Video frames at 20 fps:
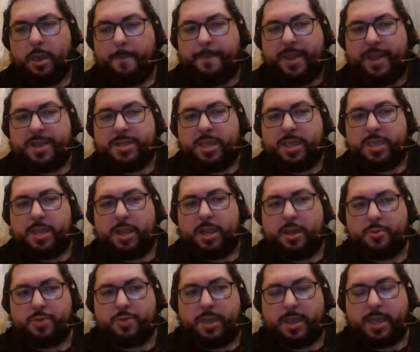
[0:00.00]
perdi 3
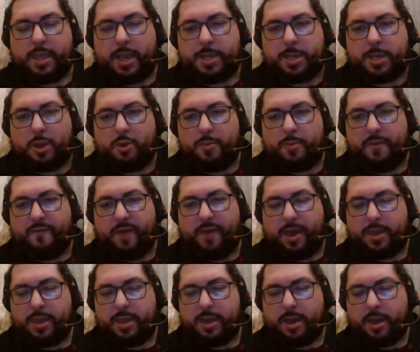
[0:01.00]
a 1 in casa, come
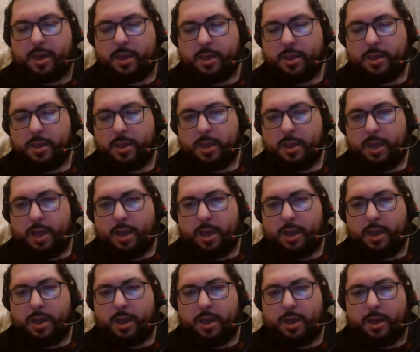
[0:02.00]
fai a,
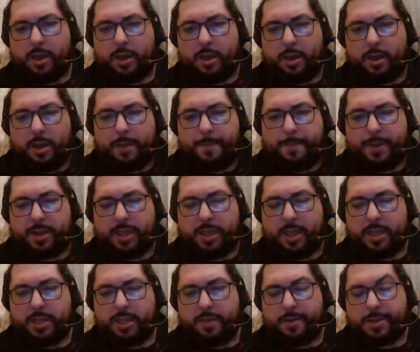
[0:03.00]
a, a
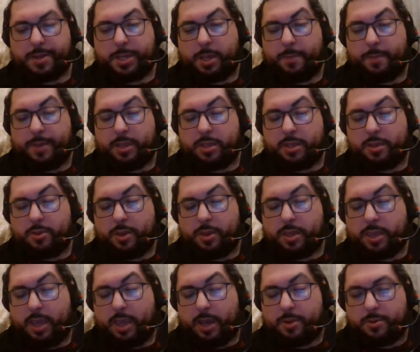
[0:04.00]
parlare diversamente? No, è
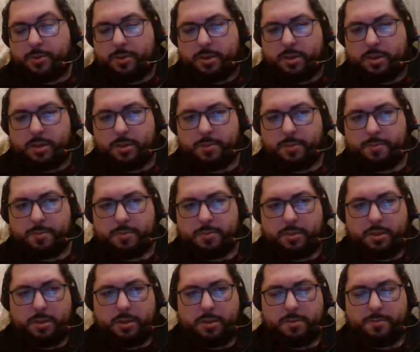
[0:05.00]
chiaro, eh,
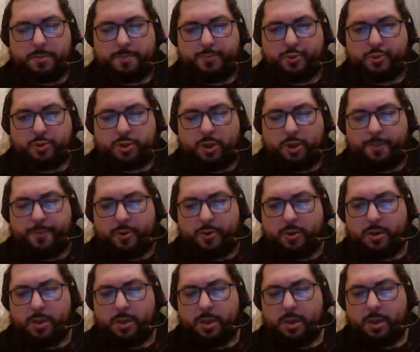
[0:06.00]
eh
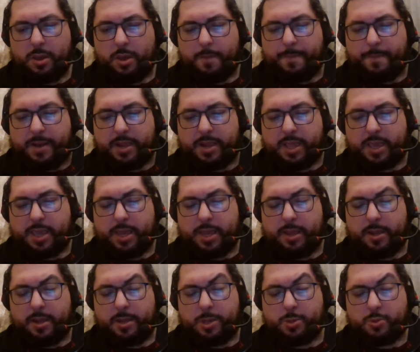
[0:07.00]
purtroppo parla
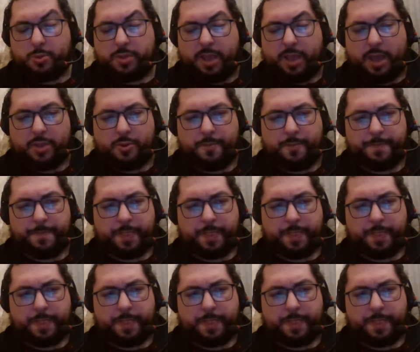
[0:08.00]
chiaro il risultato.